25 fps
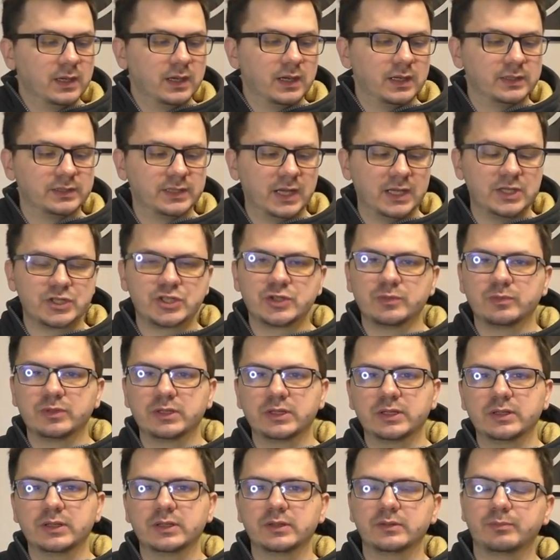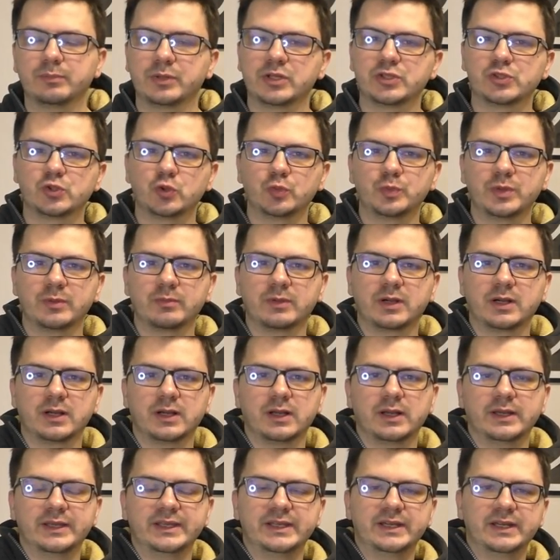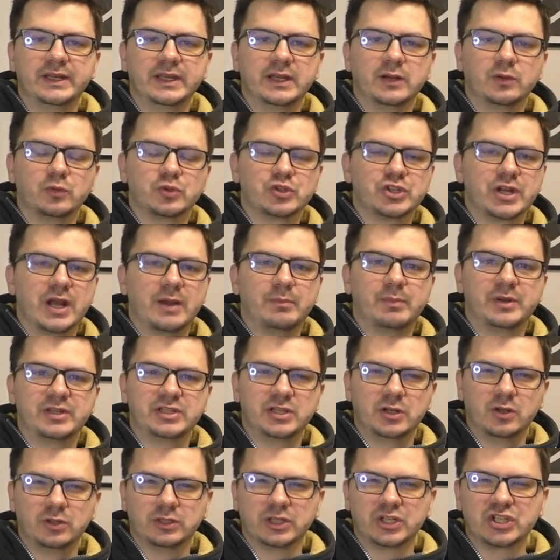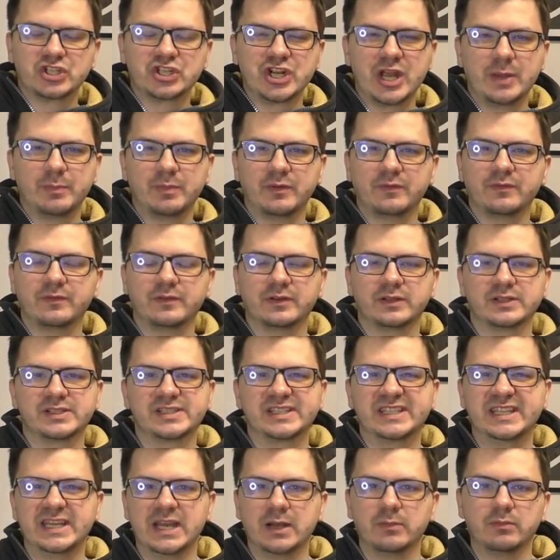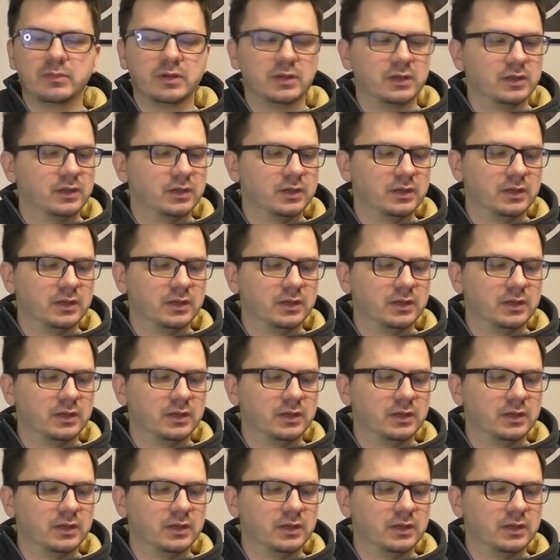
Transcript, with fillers: Э, дальше мы приступим к игре уже определенных шейпов, э, схем,